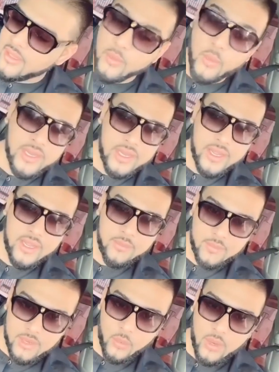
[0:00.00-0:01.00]
इवेंट डे
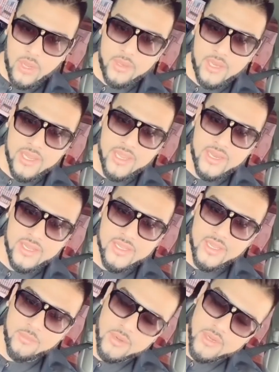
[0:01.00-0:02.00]
मैंने वहाँ पे लेके आना
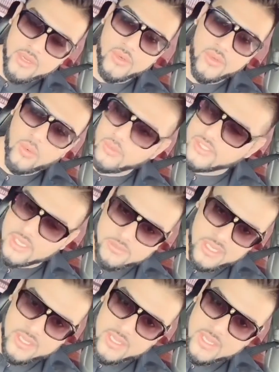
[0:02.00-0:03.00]
था बट ड्यू टू ओबियसली आप
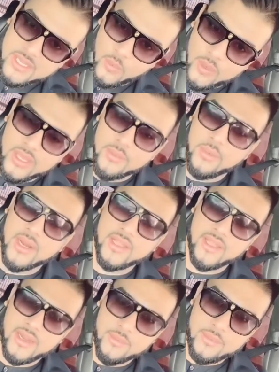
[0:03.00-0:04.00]
जानते हैं कि वेदर बड़ा
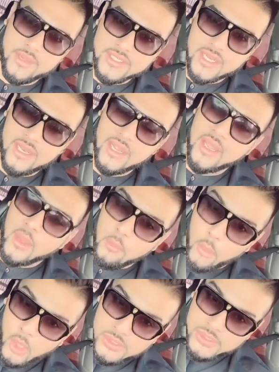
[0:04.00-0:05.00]
खराब है आजकल
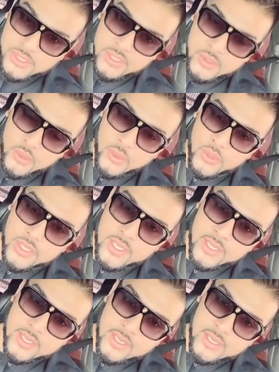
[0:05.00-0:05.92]
बहुत ज़्यादा धुंध होती है